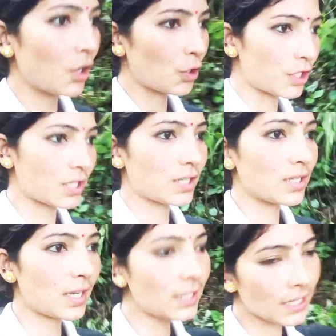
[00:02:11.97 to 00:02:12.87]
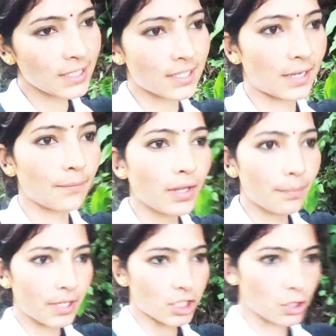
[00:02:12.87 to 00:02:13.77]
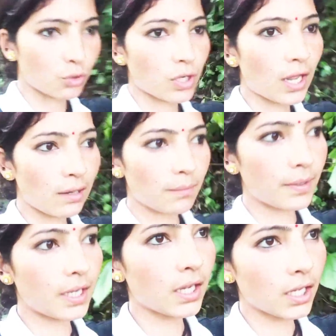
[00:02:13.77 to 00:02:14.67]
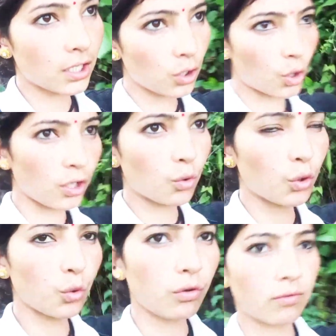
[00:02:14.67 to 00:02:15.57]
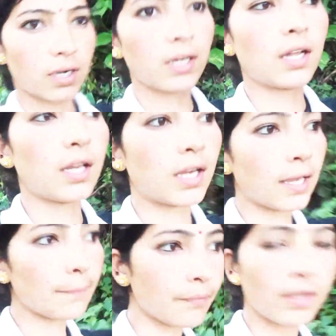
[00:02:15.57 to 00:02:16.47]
और इधर से मेरे ससुराल में थोड़े कोई कोई वर्ड अलग हैं